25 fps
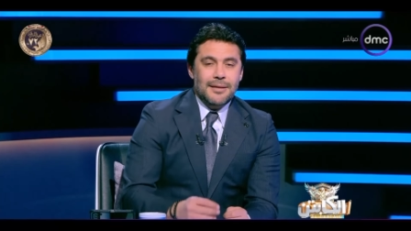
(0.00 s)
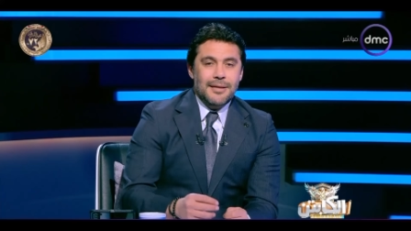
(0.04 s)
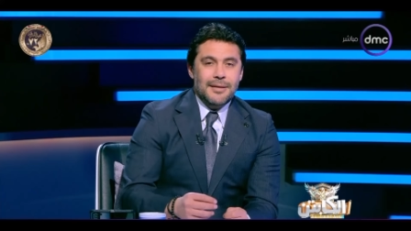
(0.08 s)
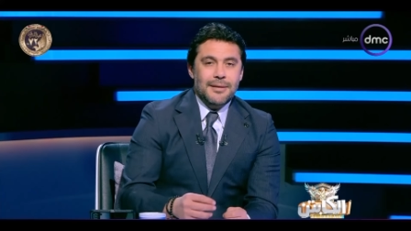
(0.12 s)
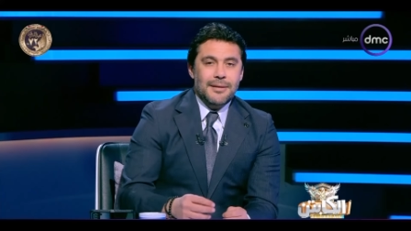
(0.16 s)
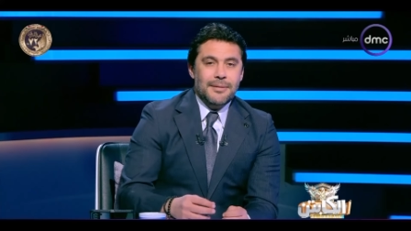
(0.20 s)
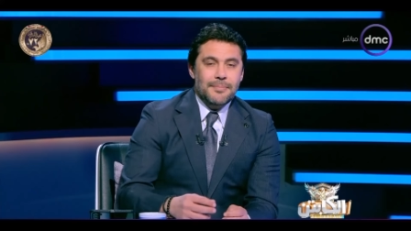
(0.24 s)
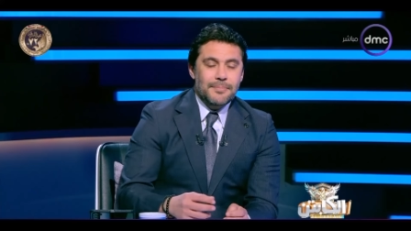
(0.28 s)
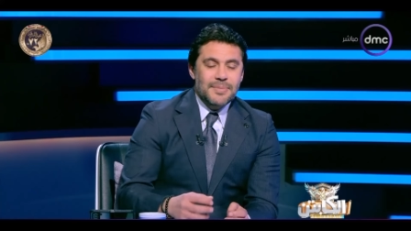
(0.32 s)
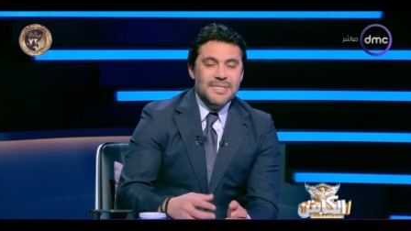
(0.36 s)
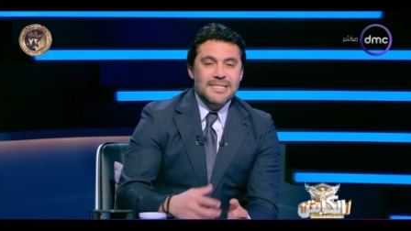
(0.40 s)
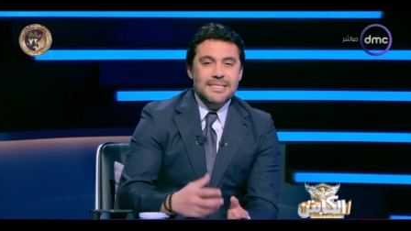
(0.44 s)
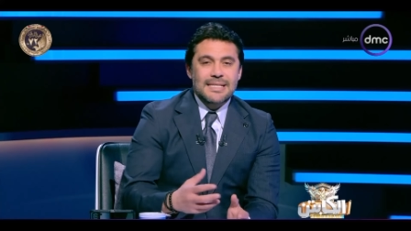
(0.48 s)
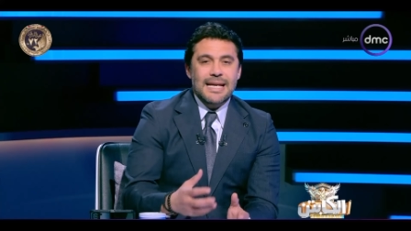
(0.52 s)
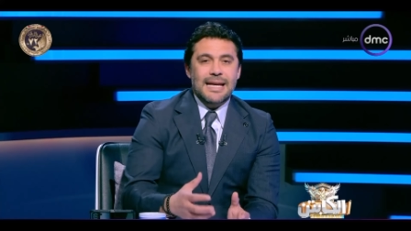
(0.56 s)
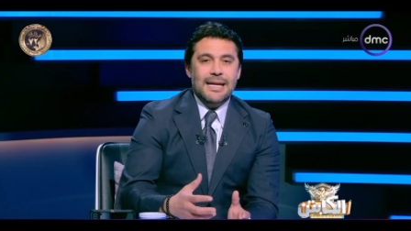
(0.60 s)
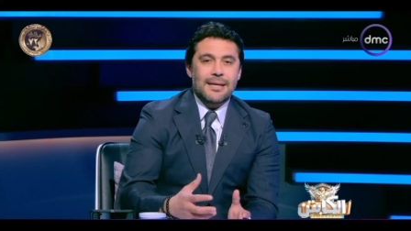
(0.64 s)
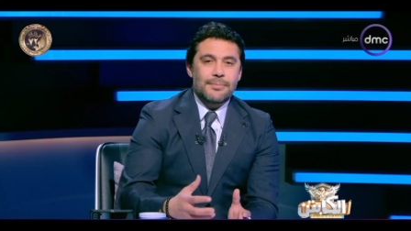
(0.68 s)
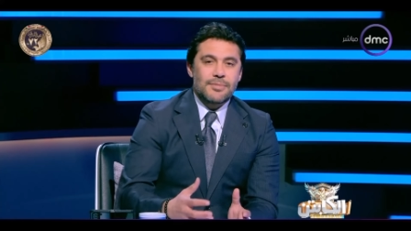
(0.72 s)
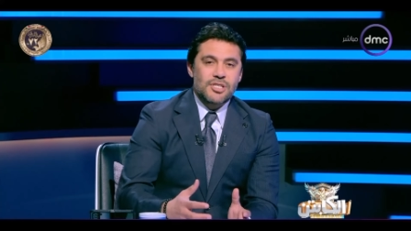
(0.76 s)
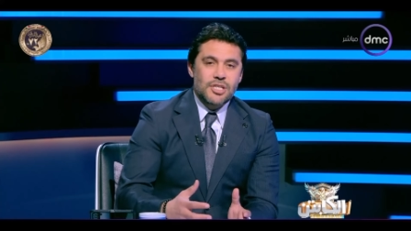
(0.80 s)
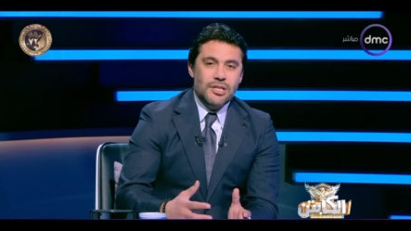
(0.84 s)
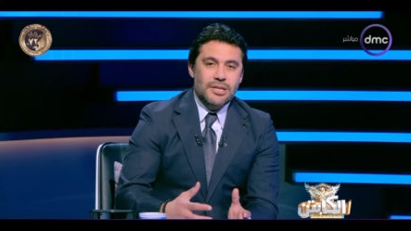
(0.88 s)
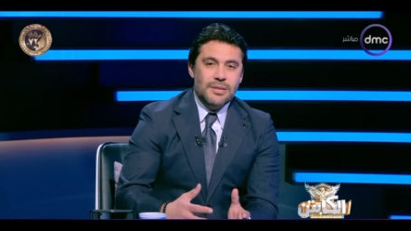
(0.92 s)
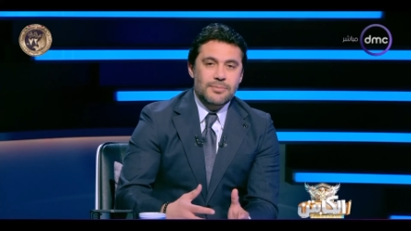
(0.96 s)
بالزق
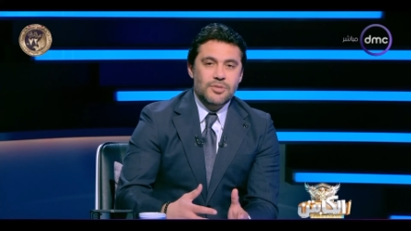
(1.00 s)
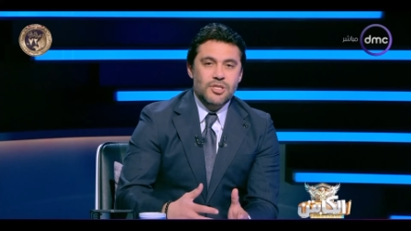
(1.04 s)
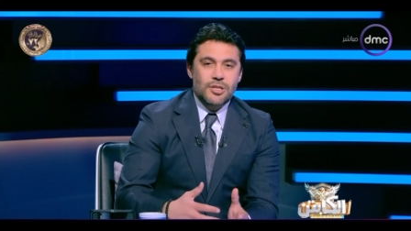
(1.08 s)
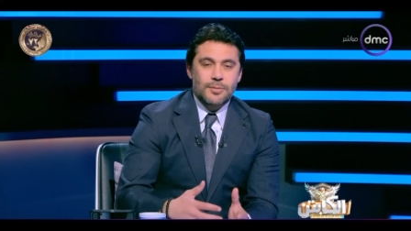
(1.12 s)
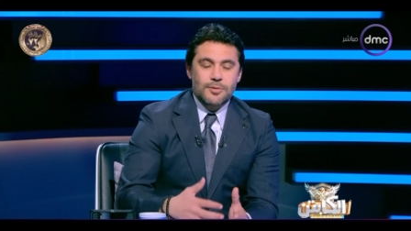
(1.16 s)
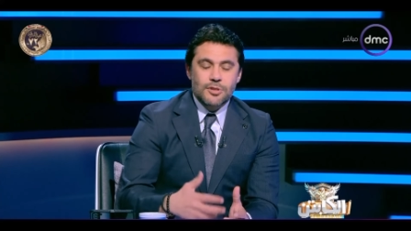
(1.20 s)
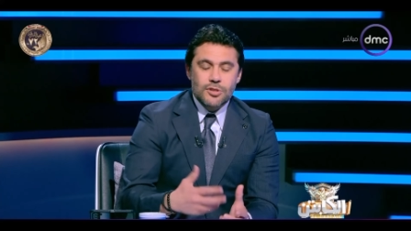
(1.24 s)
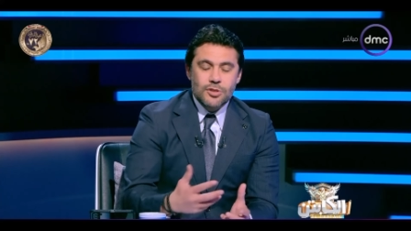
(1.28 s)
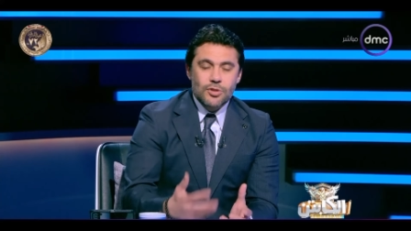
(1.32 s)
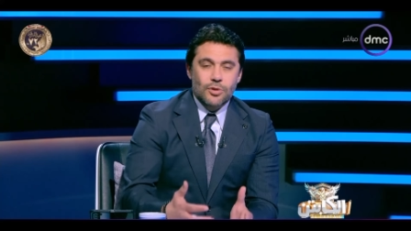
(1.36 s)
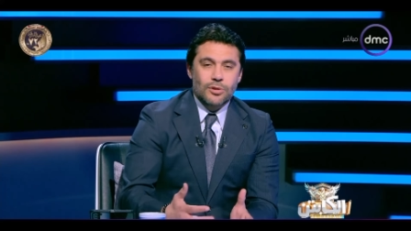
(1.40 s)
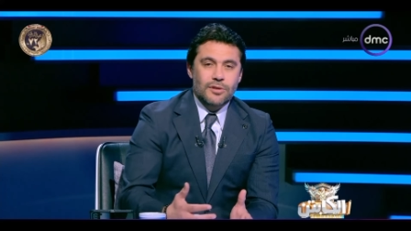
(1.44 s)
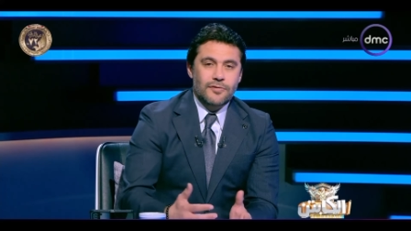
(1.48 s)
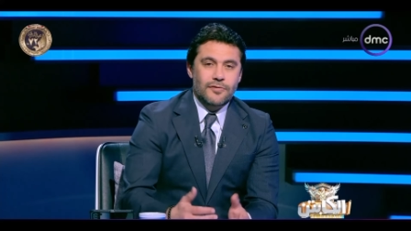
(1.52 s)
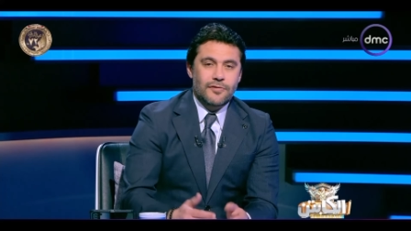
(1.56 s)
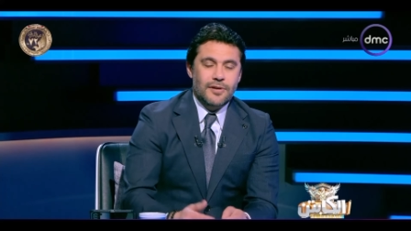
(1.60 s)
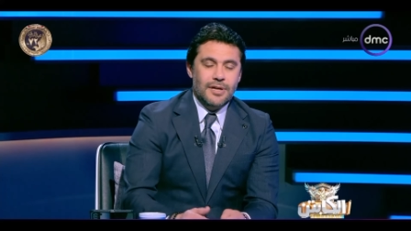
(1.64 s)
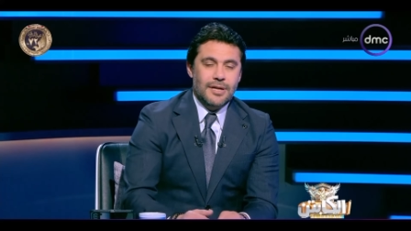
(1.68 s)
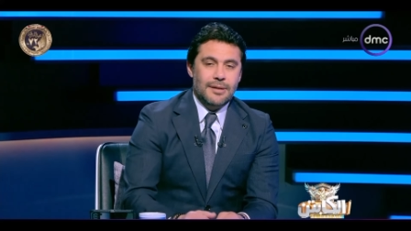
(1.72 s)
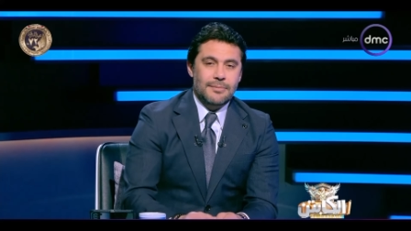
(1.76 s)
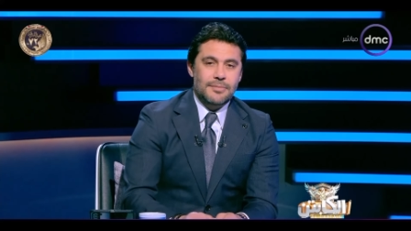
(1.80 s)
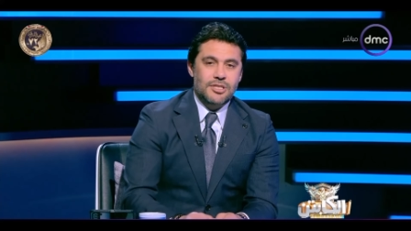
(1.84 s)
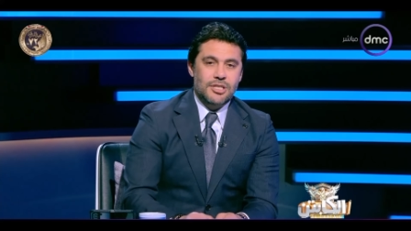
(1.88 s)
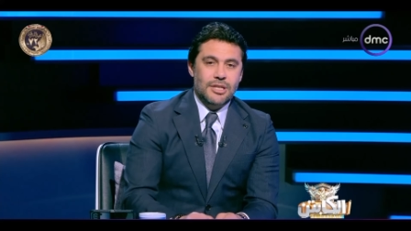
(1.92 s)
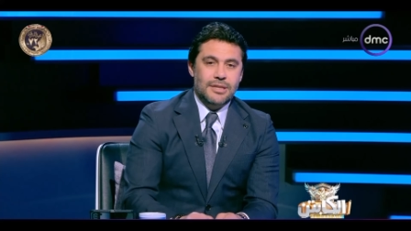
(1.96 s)
مش هتمشي
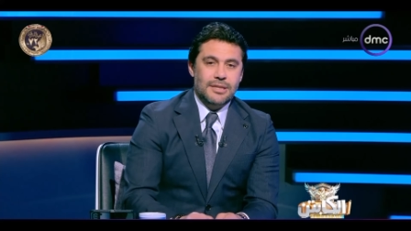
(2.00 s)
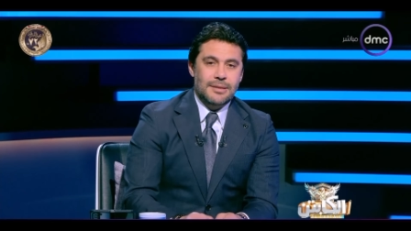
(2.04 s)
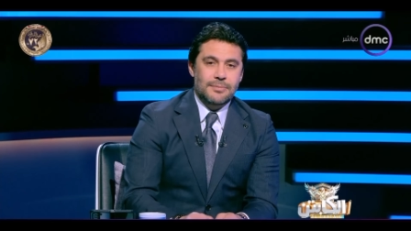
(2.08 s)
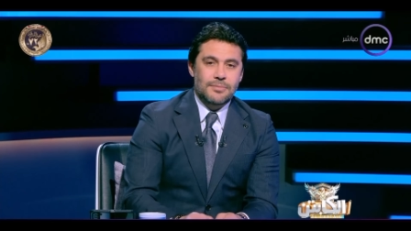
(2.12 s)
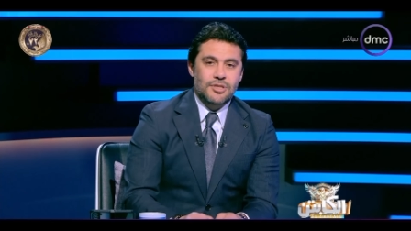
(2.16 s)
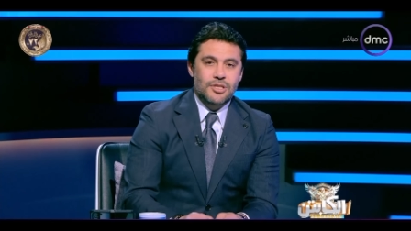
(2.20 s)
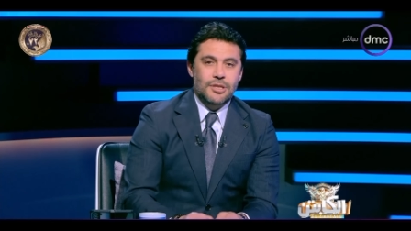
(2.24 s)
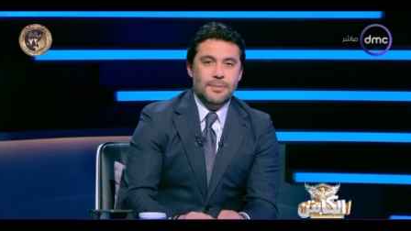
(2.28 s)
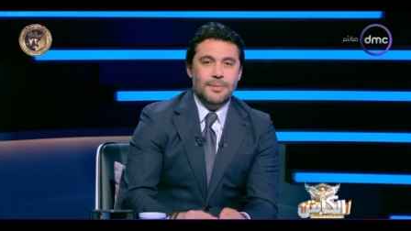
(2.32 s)
بالصدفه مش هتمشي